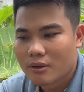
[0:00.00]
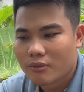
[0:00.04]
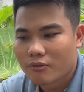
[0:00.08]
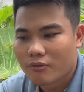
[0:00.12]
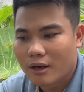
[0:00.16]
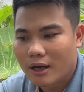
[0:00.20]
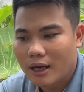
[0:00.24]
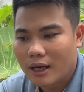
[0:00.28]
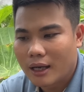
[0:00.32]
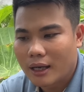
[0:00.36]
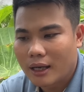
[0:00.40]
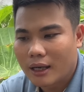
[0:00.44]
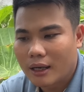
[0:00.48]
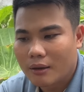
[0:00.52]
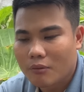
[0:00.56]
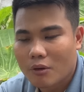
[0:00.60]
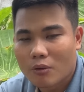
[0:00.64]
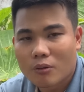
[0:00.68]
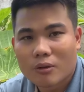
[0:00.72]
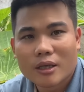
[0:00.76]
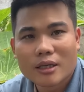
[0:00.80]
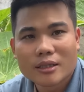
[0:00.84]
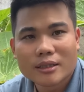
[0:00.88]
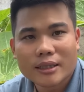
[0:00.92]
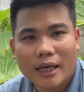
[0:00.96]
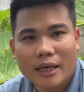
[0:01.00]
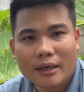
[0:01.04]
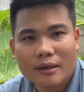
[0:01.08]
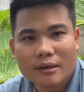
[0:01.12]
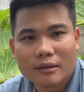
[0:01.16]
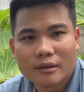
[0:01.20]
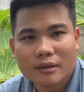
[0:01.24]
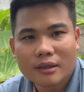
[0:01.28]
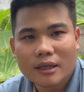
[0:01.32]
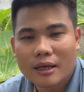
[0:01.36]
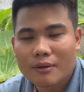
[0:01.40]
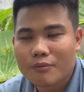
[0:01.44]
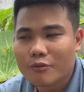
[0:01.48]
và một chia sẻ
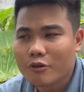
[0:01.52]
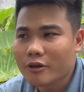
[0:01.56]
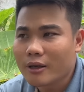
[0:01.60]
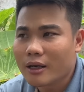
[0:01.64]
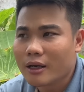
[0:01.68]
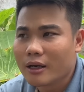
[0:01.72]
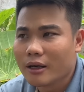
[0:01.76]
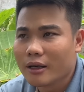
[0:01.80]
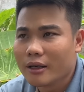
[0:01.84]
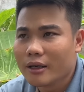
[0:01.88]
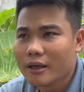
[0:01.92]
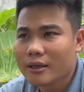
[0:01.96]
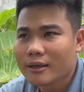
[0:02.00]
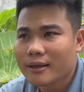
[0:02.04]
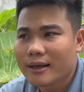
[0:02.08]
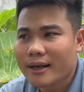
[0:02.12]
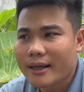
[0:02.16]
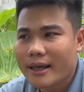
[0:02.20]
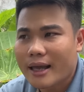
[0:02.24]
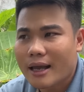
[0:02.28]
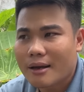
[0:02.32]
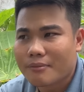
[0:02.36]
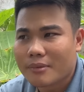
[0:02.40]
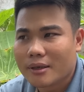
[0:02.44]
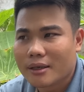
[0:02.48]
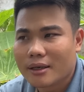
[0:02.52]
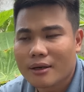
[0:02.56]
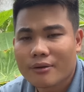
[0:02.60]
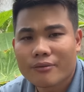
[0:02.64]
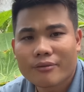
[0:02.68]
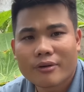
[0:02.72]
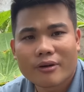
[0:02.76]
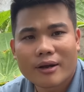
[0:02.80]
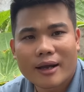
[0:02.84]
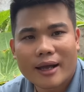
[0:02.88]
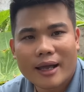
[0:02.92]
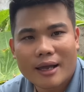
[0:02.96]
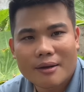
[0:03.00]
nữa thì muốn gửi đến cả nhà mình đó
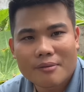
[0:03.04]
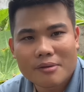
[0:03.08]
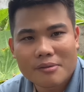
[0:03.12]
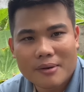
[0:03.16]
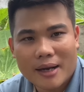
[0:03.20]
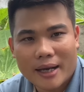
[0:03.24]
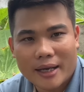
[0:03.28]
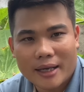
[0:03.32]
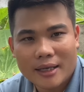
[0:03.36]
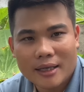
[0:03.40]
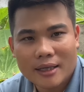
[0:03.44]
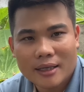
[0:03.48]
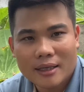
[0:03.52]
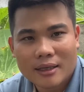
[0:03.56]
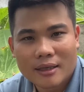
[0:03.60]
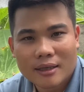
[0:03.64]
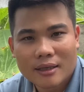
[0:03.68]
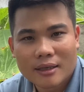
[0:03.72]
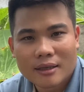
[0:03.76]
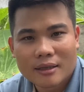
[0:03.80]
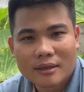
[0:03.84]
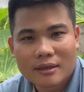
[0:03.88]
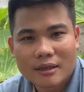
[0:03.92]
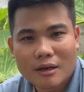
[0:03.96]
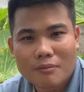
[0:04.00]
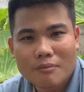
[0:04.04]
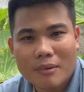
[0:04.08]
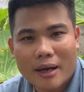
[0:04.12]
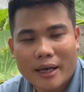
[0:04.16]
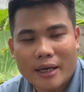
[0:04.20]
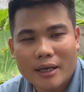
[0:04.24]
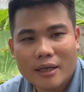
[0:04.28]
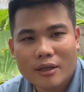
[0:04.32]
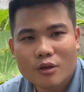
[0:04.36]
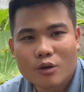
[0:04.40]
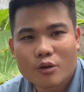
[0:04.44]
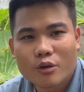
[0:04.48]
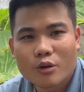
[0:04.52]
vào ngày 27 tháng
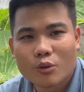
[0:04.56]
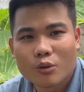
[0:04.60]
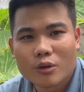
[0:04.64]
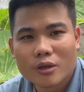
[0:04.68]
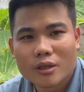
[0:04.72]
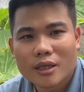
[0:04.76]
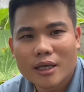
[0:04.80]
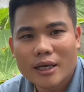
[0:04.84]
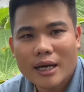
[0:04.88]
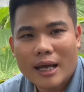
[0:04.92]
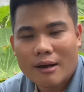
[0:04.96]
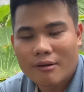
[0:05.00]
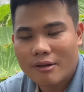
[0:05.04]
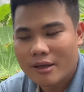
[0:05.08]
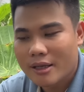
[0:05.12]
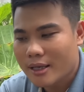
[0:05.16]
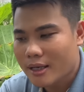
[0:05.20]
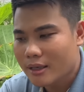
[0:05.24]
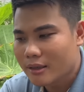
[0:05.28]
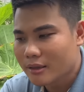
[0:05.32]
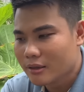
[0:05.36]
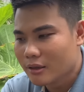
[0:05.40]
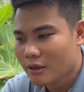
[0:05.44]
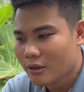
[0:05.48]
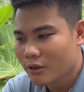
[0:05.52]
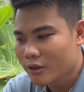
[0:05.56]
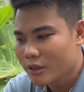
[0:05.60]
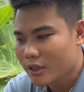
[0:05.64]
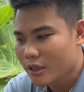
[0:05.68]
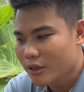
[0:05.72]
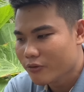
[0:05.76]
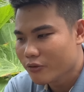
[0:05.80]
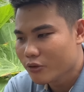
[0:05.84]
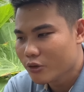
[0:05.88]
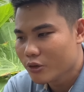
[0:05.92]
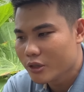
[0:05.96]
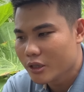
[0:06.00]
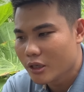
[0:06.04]
7 cho dù như thế nào như chăng nữa có
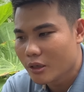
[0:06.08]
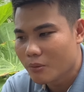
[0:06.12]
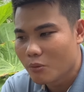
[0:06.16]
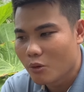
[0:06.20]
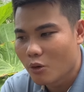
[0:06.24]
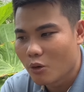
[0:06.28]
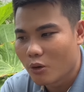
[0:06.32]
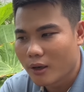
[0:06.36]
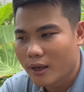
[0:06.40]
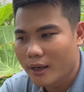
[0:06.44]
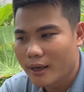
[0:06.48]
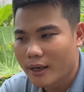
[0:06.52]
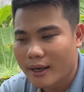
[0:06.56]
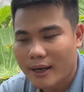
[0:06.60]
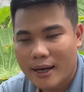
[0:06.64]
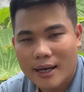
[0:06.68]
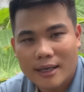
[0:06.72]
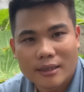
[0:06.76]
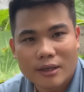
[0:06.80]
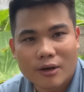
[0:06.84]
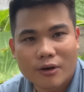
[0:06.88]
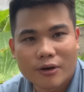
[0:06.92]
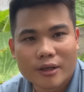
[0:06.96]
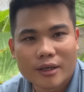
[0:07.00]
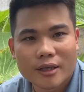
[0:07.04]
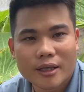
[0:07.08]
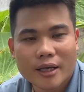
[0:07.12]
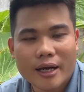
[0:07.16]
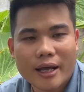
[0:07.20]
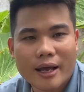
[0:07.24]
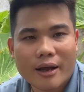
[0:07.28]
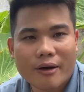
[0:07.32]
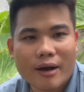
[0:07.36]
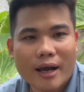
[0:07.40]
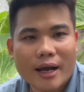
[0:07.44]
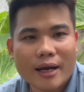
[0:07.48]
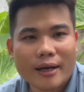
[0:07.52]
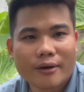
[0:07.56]
chuyện vui chuyện buồn hay là ra tòa như thế
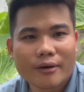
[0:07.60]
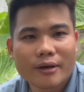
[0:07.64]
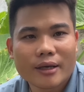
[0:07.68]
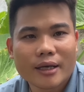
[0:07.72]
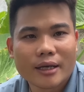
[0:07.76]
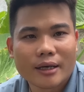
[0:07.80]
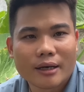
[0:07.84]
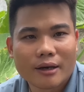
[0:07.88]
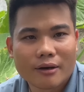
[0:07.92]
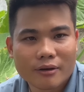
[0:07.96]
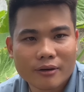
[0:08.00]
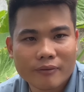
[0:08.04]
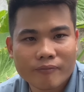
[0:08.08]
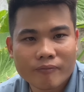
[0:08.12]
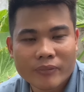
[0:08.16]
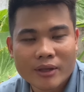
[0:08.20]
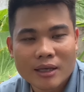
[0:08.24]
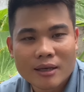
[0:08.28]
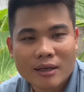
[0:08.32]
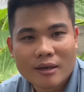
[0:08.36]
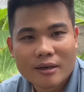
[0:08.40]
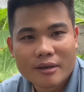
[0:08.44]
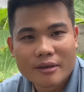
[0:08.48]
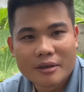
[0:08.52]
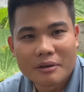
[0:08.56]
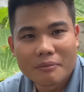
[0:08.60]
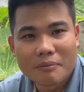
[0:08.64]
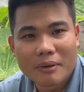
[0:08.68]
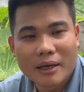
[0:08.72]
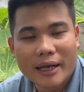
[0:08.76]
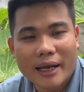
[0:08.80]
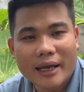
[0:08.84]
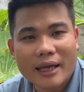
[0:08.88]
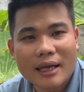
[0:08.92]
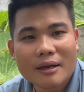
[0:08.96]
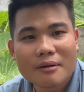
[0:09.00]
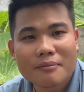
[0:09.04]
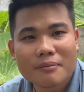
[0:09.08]
nào ai nói gì nói nhưng mà
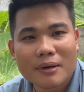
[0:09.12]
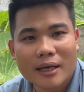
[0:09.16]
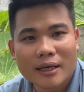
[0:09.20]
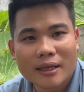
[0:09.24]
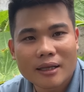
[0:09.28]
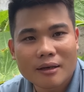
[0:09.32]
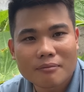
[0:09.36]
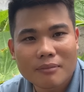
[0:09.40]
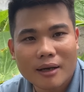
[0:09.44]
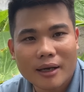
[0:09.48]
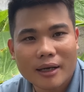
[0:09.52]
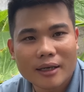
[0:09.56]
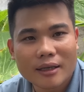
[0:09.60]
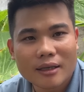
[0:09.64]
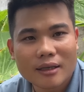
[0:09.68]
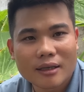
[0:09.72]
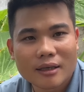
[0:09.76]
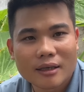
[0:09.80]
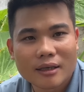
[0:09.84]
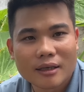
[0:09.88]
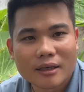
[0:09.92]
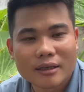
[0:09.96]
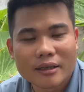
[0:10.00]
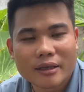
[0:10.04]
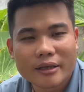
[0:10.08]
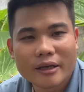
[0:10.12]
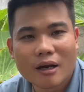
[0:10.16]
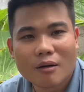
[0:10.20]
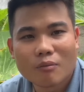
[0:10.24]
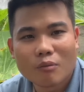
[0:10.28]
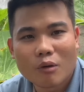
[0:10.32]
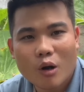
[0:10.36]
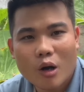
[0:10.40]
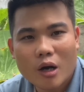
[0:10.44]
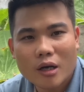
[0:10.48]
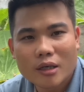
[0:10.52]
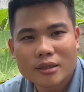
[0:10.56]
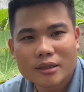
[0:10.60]
ngày 27 tháng 7 thì chị Hồng
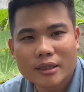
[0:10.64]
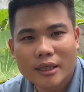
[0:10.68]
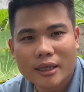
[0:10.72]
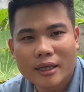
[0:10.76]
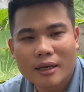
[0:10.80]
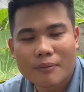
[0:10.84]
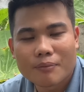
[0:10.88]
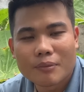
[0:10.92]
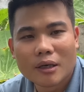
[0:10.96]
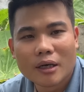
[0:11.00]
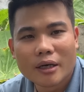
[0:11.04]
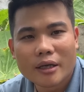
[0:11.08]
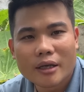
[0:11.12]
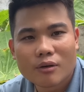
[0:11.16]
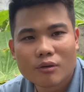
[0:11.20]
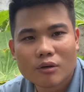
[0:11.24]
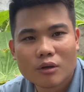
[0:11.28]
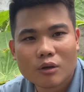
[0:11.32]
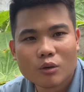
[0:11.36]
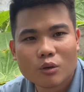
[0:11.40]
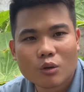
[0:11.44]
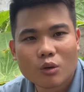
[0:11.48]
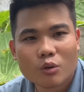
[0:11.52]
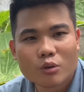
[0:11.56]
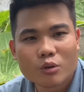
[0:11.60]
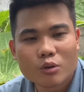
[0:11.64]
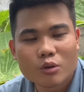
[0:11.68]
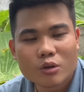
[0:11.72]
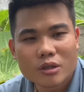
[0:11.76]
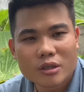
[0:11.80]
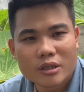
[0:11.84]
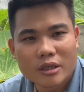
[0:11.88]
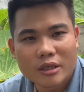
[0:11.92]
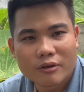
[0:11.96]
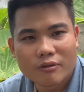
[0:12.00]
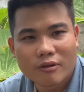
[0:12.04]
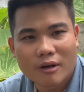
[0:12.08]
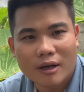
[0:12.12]
Loan sẽ gặp gỡ giao lưu cô chú anh
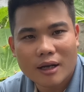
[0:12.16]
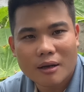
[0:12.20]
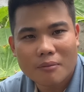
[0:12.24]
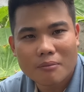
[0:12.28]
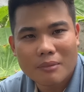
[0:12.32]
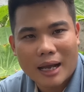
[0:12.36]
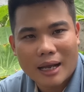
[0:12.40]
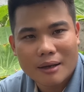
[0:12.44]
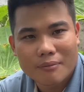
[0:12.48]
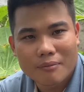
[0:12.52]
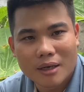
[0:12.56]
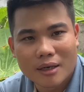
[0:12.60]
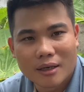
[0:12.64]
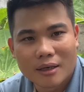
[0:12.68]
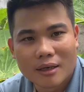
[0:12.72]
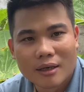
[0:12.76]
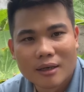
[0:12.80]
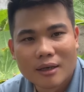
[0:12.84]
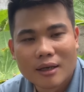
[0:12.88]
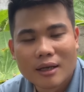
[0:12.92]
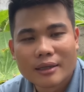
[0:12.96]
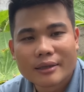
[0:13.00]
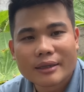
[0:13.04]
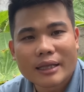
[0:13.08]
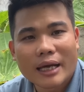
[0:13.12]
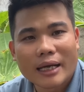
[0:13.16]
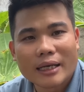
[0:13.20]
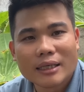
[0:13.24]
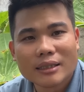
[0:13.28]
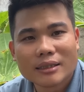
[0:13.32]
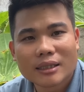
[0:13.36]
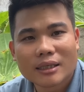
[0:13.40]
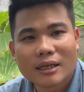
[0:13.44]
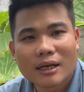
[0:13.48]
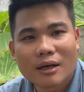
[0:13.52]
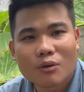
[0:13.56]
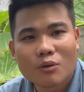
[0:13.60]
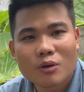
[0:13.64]
chị và các bạn mình tại
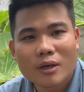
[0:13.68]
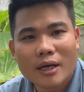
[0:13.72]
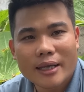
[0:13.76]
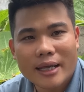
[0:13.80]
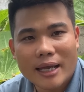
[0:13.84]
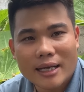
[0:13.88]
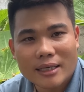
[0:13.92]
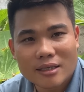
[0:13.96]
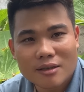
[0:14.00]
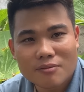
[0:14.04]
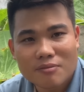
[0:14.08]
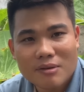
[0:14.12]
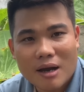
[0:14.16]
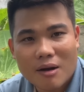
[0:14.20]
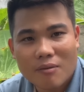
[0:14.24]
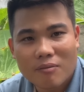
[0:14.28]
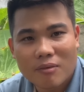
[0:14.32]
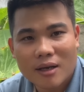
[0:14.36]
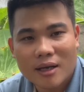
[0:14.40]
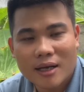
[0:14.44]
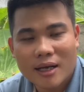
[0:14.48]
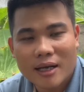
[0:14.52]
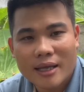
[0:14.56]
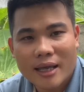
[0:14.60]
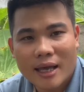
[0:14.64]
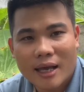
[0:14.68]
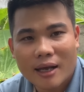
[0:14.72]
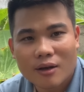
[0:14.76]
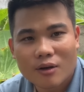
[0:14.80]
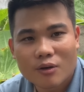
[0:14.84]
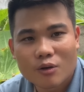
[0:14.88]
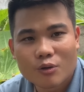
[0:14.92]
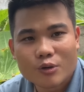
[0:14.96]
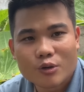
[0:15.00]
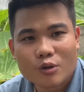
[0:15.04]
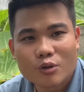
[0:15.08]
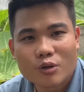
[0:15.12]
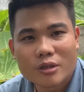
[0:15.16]
sân khấu ca nhạc chống đồng cả nhà
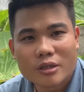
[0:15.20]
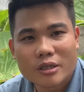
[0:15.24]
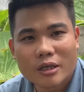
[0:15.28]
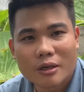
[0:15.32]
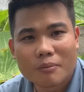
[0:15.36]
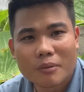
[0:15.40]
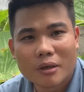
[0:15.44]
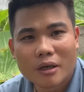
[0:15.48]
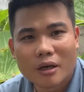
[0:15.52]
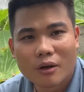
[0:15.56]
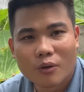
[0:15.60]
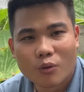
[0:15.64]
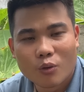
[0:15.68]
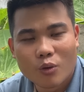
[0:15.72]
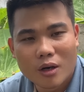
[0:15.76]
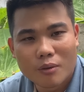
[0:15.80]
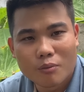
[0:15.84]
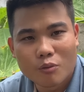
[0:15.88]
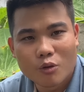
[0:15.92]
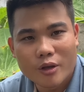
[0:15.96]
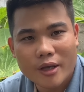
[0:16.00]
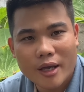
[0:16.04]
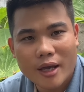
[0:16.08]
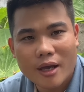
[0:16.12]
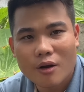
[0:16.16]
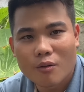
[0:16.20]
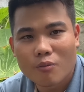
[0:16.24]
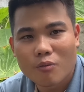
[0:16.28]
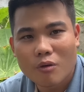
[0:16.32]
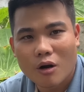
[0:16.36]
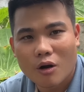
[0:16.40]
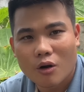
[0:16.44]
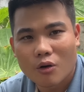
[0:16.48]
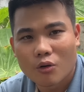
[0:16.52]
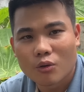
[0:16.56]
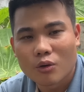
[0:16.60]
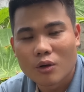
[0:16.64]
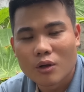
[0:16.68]
cô chú anh chị mình đừng quên mua vé ủng
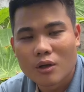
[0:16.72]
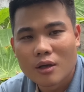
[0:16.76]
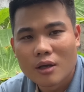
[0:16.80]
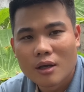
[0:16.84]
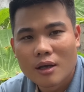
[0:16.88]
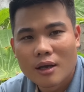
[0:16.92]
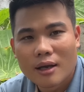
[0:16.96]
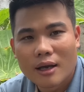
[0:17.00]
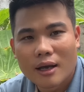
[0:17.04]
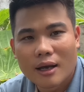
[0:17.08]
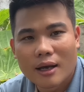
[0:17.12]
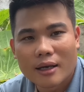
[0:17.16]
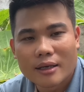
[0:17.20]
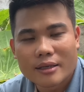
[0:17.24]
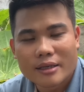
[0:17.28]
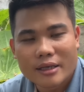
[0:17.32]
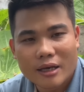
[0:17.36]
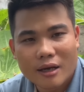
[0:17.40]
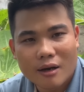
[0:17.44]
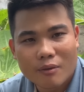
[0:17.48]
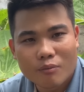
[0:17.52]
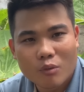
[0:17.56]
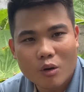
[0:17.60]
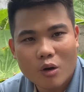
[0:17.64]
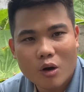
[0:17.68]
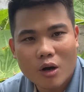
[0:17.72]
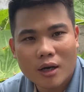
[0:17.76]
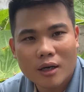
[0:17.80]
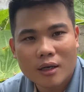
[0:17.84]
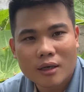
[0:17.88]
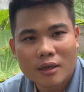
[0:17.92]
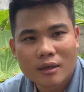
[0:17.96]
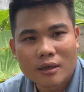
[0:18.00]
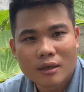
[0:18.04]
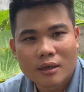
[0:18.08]
hộ à, chị Hồng Loan